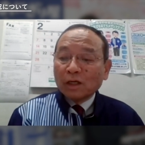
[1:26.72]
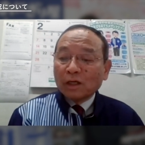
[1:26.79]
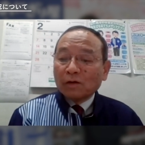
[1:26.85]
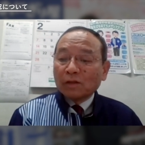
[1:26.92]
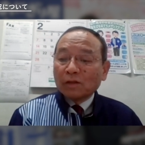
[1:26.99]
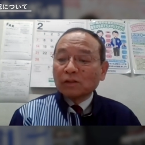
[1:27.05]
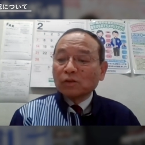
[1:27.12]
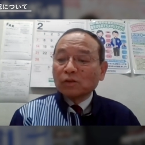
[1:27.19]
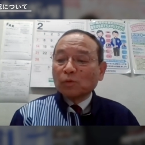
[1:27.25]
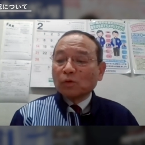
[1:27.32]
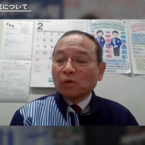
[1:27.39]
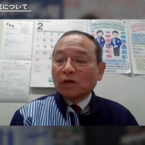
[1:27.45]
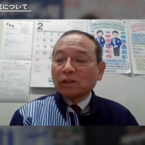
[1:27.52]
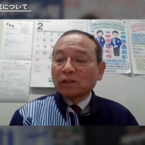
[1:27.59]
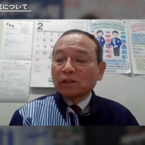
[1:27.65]
えー、私ど
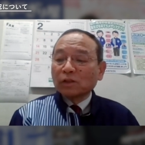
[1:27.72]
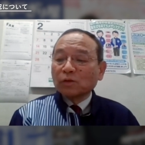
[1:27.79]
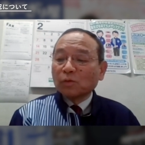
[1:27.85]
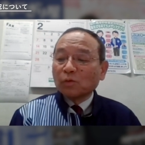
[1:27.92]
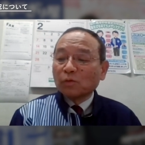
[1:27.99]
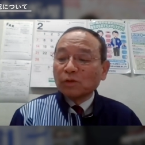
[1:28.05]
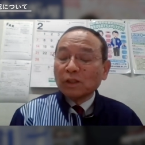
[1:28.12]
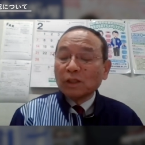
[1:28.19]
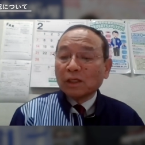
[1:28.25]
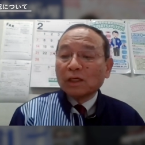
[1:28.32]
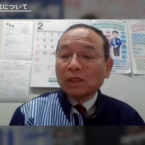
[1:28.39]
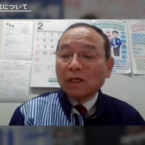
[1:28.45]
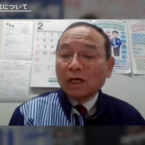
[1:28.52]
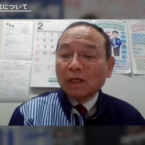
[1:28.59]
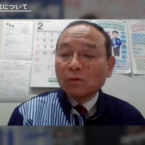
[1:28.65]
も私の方に
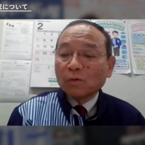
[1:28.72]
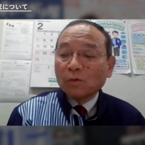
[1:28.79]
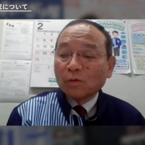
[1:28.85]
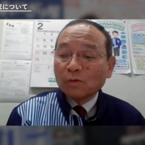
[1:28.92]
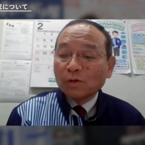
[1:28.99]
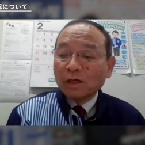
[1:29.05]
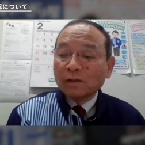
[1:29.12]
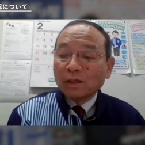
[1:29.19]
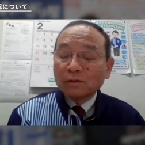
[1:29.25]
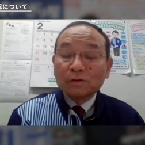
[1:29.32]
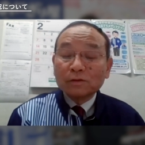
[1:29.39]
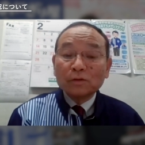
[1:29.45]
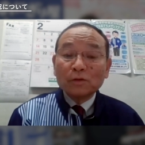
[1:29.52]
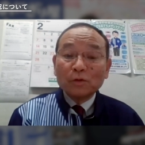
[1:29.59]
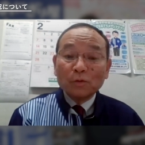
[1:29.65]
あの連絡
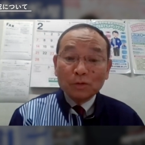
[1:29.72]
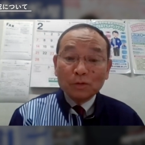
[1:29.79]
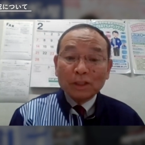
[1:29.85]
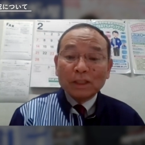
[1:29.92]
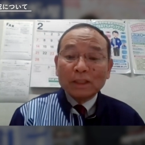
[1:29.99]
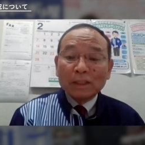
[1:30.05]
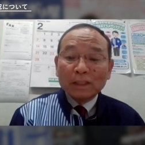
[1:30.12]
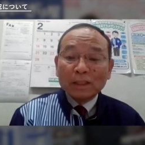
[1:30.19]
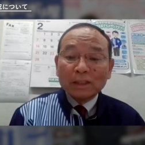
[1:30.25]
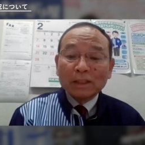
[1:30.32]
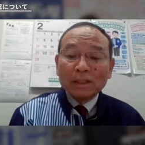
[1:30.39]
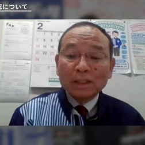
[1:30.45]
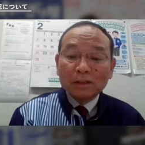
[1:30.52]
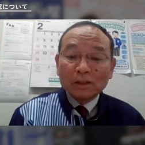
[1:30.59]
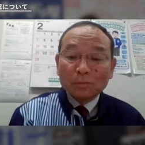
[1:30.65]
するように、
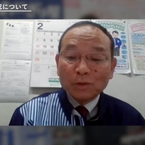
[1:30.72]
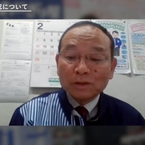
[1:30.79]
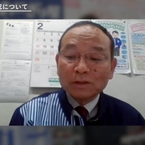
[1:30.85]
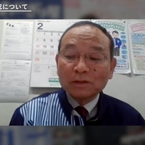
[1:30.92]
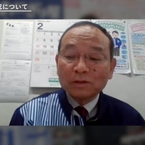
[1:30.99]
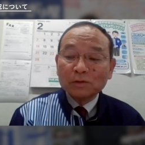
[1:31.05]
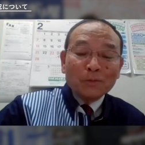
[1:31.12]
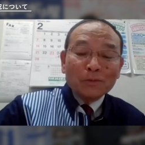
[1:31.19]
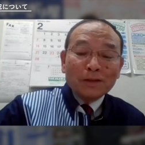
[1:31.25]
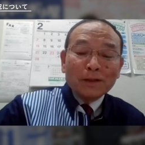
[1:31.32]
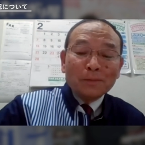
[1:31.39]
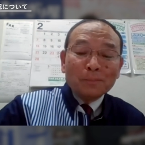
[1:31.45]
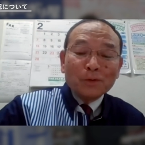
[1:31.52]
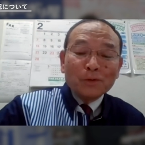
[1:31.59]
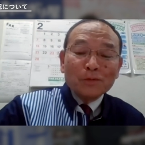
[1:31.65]
えやってます。4
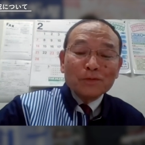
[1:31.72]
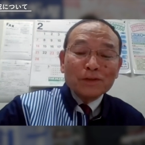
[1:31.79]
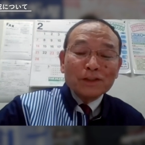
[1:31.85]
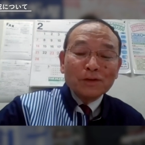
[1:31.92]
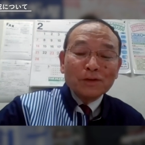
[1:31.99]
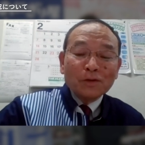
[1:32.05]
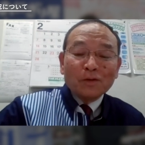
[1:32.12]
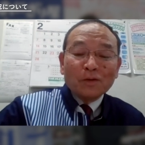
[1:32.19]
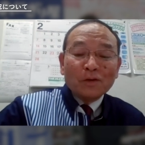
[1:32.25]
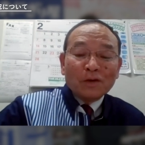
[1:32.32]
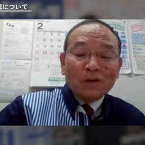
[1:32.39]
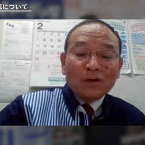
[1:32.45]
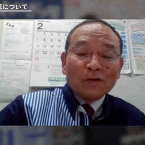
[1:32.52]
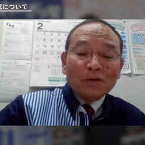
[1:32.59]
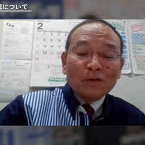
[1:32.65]
店舗のうちの
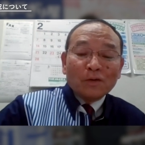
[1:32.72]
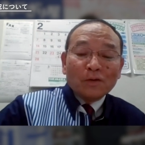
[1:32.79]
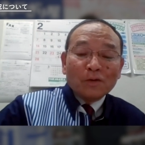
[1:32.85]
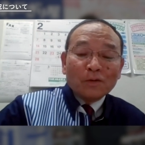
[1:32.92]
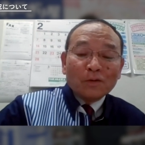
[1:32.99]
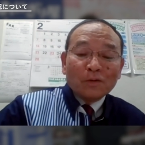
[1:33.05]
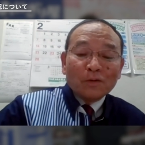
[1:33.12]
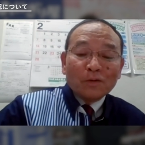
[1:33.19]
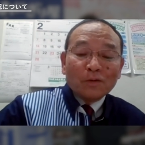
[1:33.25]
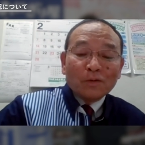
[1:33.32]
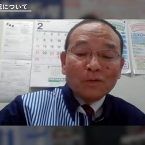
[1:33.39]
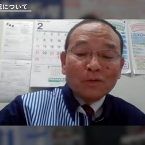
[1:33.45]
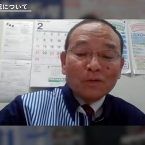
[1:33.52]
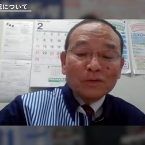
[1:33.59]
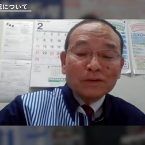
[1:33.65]

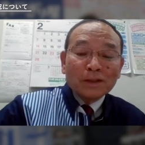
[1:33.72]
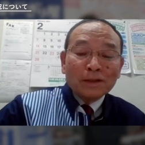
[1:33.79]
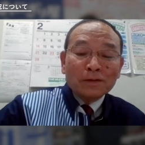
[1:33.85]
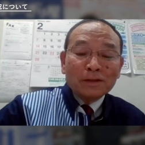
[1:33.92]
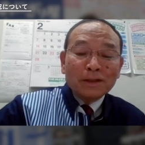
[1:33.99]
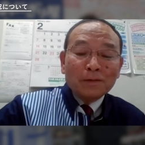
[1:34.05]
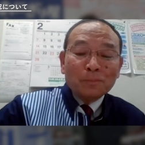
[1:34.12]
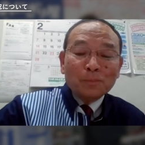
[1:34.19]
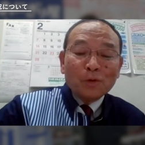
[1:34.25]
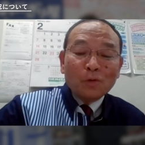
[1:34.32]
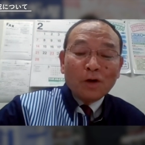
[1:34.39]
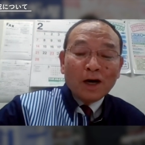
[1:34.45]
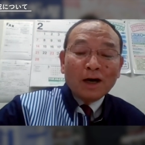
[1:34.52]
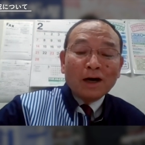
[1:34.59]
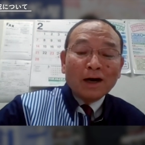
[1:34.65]
3店
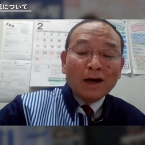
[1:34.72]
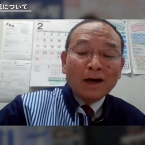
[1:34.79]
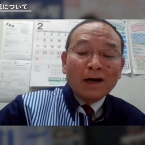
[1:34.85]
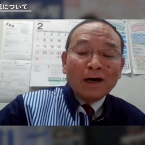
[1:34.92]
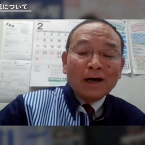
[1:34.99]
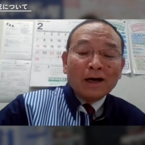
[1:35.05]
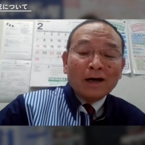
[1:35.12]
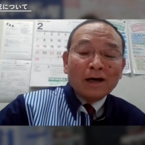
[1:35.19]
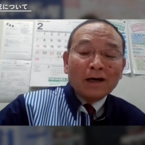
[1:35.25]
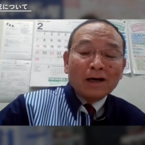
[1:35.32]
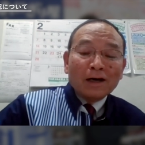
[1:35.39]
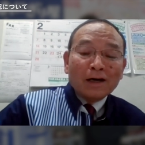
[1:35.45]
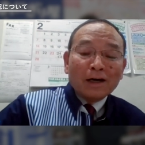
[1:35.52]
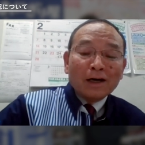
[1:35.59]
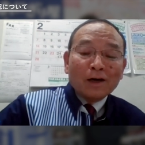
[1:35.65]
舗は
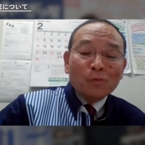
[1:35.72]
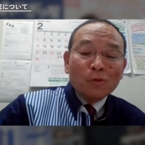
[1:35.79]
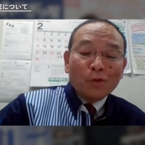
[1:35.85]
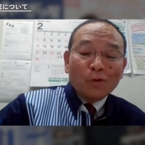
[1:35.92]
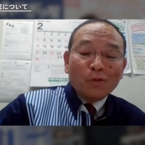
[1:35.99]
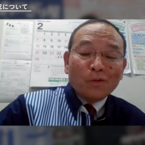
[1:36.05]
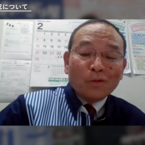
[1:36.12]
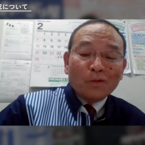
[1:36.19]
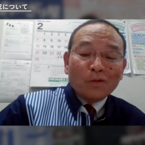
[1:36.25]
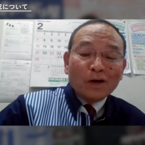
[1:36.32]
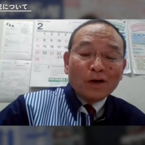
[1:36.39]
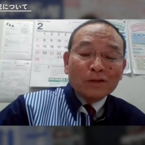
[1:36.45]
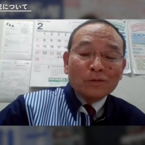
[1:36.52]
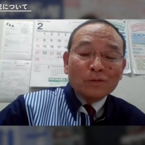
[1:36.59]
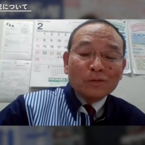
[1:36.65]
あ
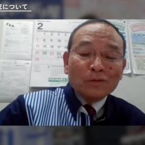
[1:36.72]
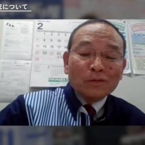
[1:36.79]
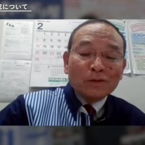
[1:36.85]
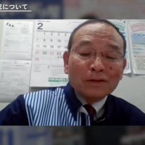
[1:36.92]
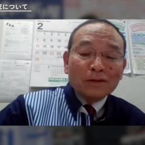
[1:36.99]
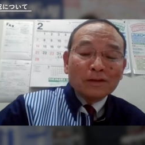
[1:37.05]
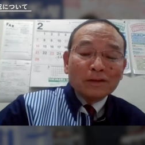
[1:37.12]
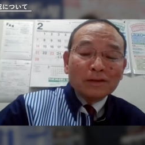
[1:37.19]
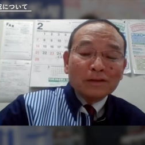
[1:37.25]
もうあの